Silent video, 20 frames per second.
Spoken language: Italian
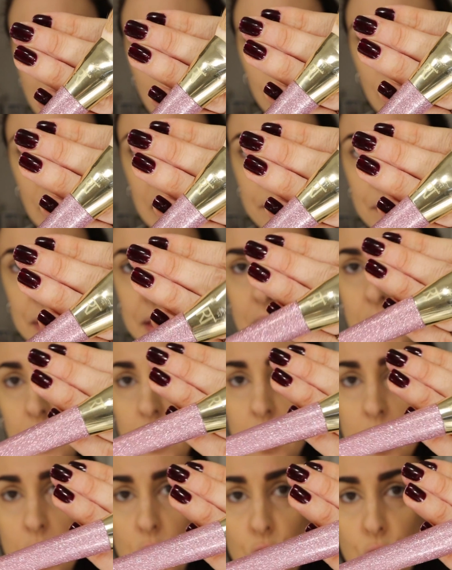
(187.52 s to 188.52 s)
era una limited
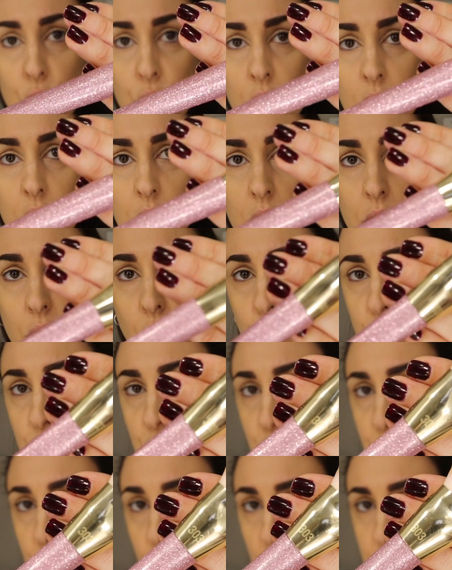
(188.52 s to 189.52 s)
edition non
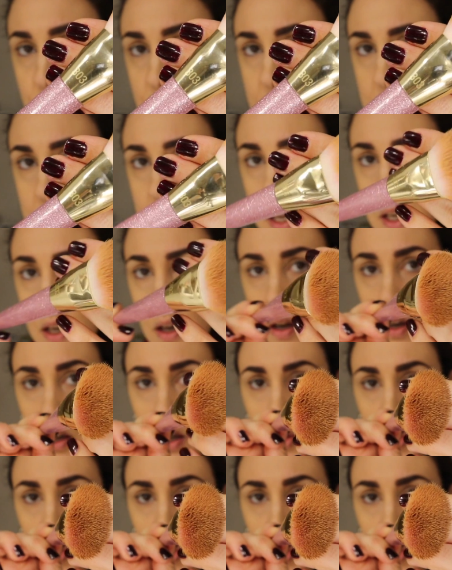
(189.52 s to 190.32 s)
so se eh,